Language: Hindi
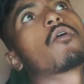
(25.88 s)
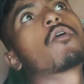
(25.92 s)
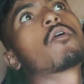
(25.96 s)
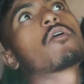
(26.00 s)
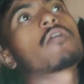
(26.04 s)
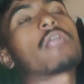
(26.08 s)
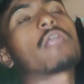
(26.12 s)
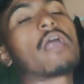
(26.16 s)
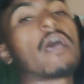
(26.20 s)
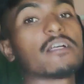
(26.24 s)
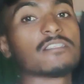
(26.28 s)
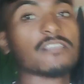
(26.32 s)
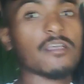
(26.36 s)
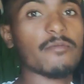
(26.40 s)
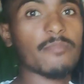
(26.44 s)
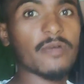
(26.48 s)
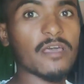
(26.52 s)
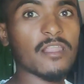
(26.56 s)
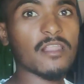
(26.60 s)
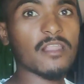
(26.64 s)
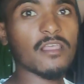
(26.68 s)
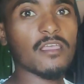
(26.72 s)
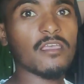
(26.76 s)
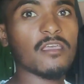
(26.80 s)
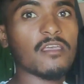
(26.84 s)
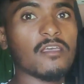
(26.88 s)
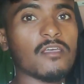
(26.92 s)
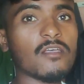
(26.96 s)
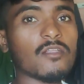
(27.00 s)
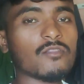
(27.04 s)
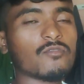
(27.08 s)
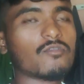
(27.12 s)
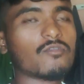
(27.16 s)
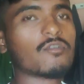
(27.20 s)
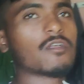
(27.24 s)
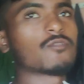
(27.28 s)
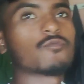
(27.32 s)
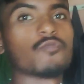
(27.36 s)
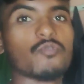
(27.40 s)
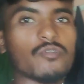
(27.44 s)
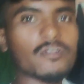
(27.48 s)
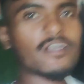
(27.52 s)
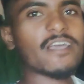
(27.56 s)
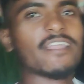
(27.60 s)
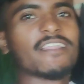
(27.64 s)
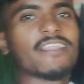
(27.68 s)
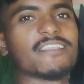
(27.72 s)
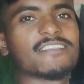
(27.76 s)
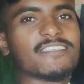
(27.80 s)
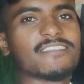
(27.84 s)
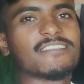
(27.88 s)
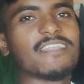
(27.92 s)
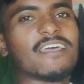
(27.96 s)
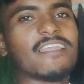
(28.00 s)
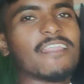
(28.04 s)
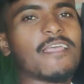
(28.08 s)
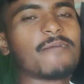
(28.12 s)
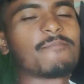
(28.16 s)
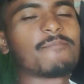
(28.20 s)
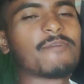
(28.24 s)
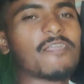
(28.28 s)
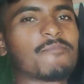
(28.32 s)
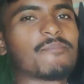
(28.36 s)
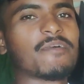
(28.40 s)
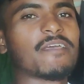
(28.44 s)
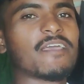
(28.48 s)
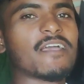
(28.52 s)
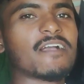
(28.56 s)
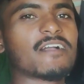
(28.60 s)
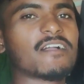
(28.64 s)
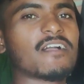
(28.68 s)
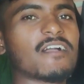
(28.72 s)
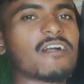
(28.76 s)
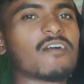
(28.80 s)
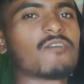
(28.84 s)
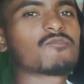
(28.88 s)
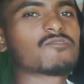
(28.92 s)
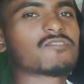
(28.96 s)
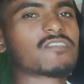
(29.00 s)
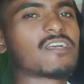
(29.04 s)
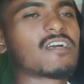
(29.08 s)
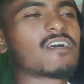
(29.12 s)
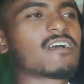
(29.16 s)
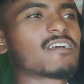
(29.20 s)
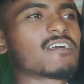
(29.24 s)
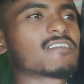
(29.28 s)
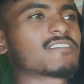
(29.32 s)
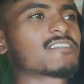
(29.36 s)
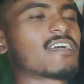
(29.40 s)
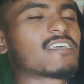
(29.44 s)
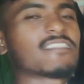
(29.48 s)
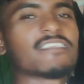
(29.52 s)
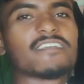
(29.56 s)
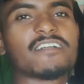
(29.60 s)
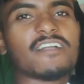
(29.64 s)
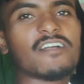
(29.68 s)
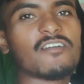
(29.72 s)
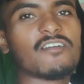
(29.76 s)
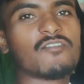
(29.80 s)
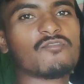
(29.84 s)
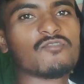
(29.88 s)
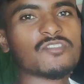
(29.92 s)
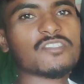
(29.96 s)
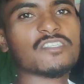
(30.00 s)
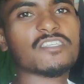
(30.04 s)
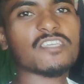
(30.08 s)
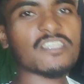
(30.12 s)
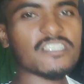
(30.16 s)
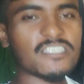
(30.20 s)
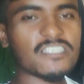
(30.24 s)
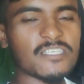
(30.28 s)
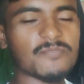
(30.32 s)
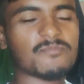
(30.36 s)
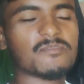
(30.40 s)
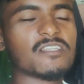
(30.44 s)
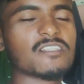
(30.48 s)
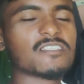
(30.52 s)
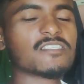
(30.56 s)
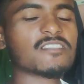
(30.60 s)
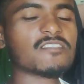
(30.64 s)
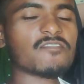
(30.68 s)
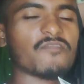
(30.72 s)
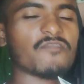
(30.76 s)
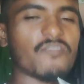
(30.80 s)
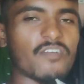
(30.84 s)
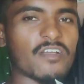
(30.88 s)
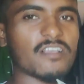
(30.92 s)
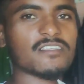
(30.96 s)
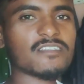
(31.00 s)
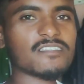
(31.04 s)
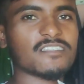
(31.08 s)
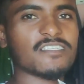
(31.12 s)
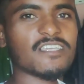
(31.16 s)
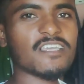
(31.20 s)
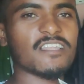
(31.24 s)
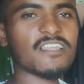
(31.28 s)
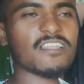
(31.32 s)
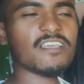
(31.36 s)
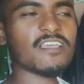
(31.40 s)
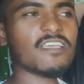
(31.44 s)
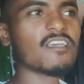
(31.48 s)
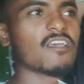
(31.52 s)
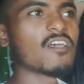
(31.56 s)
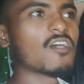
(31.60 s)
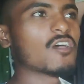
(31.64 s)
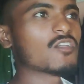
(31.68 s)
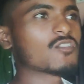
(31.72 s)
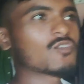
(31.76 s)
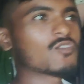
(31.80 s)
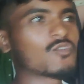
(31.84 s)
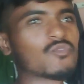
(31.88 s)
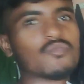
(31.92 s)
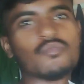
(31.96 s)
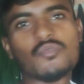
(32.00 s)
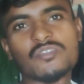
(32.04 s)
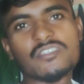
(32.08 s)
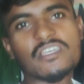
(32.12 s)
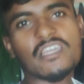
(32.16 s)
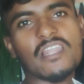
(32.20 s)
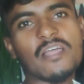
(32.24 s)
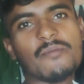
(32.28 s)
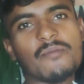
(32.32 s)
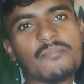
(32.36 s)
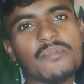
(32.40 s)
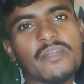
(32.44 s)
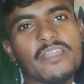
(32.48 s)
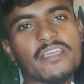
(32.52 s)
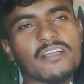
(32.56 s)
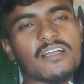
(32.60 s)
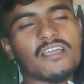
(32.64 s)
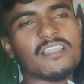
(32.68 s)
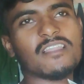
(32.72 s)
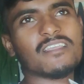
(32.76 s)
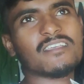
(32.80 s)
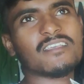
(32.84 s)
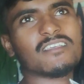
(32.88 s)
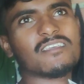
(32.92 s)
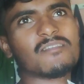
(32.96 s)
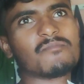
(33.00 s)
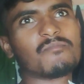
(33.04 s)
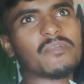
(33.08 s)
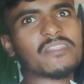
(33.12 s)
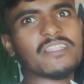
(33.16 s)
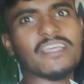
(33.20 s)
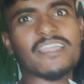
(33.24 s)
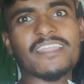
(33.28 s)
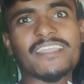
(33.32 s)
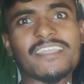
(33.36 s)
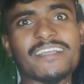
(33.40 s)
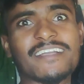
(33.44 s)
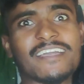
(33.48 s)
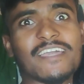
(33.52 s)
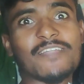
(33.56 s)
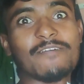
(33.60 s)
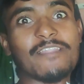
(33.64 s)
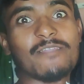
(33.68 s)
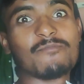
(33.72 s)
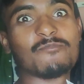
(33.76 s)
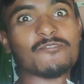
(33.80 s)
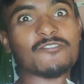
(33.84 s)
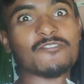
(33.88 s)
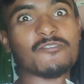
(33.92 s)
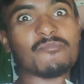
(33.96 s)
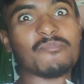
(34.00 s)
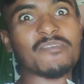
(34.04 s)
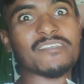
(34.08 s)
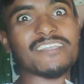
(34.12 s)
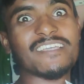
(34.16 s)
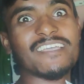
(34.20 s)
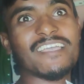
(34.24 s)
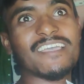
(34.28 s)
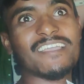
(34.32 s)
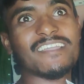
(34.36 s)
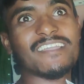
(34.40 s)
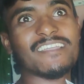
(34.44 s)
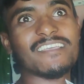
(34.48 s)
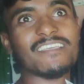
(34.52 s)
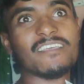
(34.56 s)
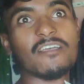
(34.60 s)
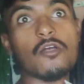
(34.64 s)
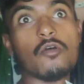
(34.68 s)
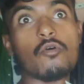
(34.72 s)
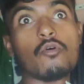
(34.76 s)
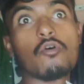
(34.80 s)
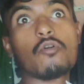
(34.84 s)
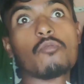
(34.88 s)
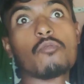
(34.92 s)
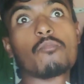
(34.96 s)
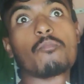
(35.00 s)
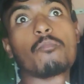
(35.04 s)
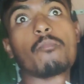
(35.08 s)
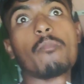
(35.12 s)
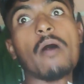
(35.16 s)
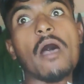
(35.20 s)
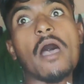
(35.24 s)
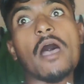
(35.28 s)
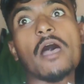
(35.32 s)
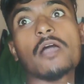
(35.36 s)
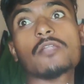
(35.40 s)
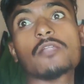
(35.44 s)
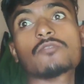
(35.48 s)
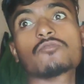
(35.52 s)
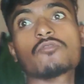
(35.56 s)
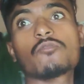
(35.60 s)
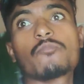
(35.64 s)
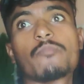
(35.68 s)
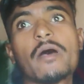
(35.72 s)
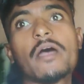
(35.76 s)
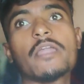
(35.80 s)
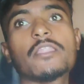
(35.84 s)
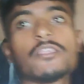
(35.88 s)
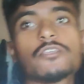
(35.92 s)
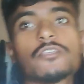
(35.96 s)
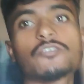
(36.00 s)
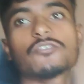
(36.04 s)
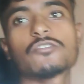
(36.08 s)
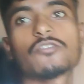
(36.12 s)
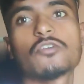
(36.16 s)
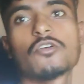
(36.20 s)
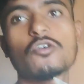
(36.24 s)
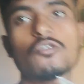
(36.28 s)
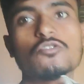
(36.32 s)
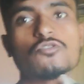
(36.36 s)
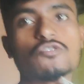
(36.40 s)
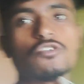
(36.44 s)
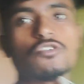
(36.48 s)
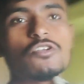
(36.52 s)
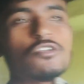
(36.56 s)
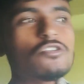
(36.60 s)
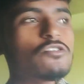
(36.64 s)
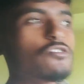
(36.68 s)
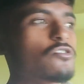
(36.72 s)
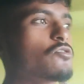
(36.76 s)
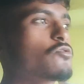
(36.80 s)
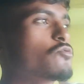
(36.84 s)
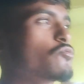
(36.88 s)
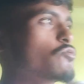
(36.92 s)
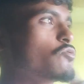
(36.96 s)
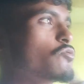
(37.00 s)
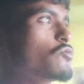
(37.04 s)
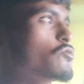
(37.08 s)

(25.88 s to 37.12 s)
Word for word: और आज हमारा थोड़ा दूर का रिश्तेदार है हमारे भैया का उसका शादी का कुछ रिसेप्शन फंक्शन है तो दूर जाना पड़ेगा लेकिन पता नहीं घर वाले मुझे भेजेंगे या नहीं और बाहर तो बारिश छोटी छोटी